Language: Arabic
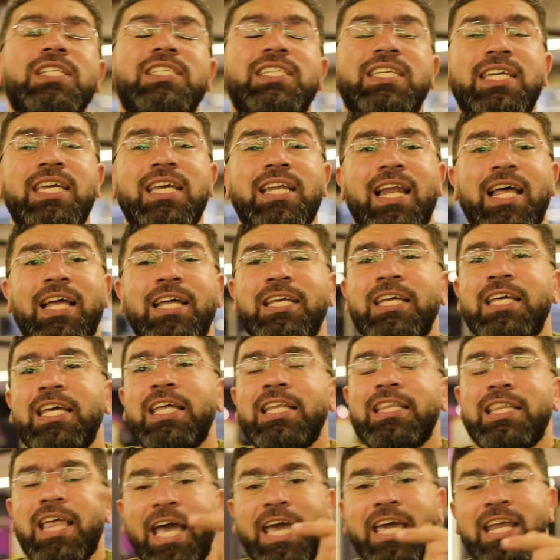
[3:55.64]
الثقيله
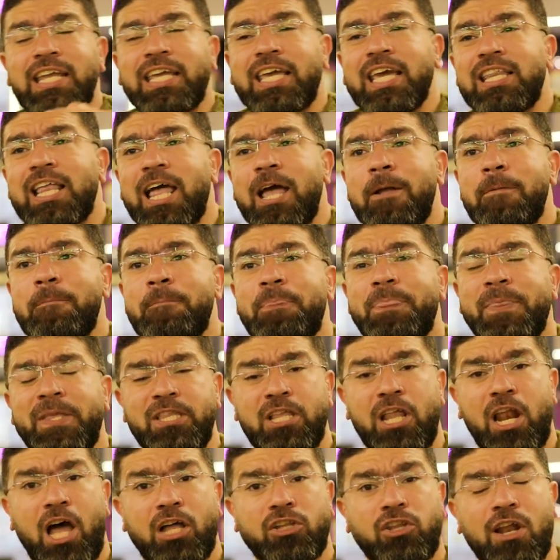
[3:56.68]
ده غير كده
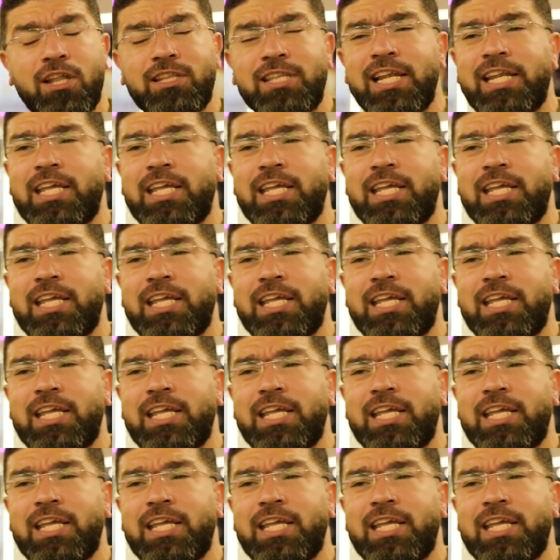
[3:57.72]
ان العضلات